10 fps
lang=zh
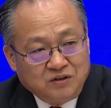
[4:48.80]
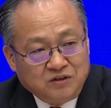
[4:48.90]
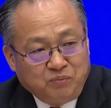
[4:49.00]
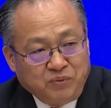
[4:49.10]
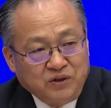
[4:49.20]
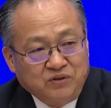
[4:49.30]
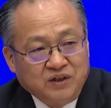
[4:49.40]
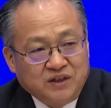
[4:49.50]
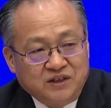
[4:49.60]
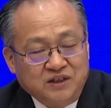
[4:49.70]
这背后
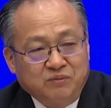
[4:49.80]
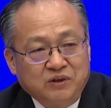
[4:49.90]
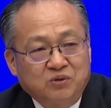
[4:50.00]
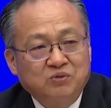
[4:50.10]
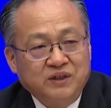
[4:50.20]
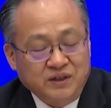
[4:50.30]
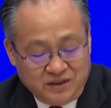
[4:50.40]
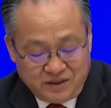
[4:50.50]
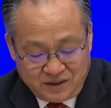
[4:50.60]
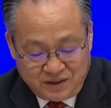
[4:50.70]
的基本动因。
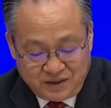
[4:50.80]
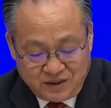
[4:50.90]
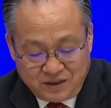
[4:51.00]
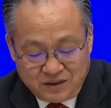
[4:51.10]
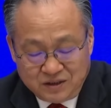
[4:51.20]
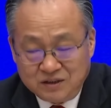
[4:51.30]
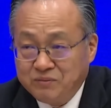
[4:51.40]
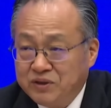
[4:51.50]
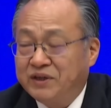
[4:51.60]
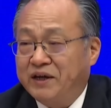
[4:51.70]
它是
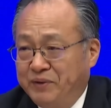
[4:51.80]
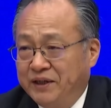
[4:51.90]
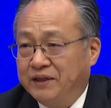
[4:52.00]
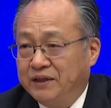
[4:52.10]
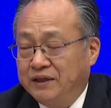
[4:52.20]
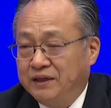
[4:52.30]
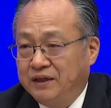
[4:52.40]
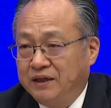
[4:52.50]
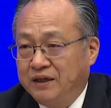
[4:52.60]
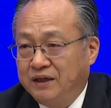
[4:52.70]
没有改变
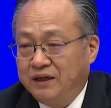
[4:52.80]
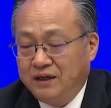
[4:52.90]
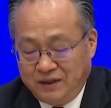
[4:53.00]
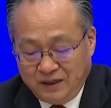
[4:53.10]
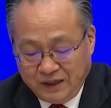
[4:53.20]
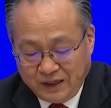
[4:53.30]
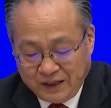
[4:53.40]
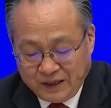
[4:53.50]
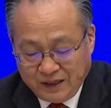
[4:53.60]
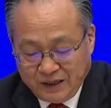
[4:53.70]
的，哎，